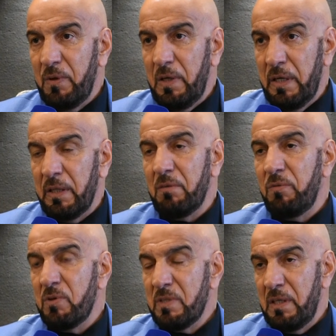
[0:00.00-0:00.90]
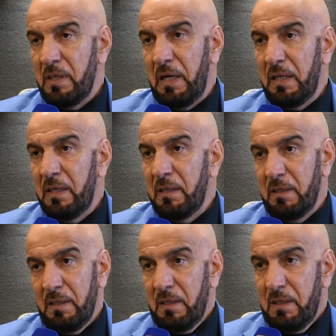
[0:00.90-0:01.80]
أيضا فوزنا على
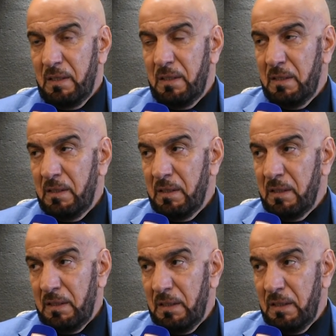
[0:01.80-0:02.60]
آه،